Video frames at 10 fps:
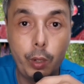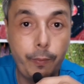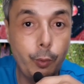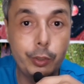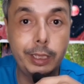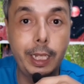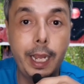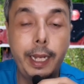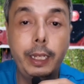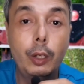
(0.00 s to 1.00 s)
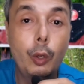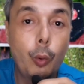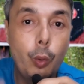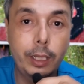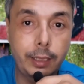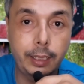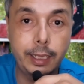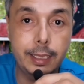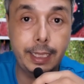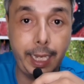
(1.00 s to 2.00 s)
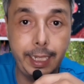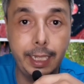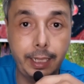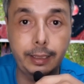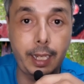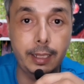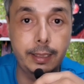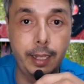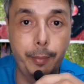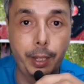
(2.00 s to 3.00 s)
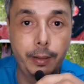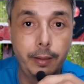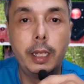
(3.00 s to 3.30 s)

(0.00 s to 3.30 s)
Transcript: ولا فلوس الدراري ولا التغطيه الصحيه اللي كتخلص دابا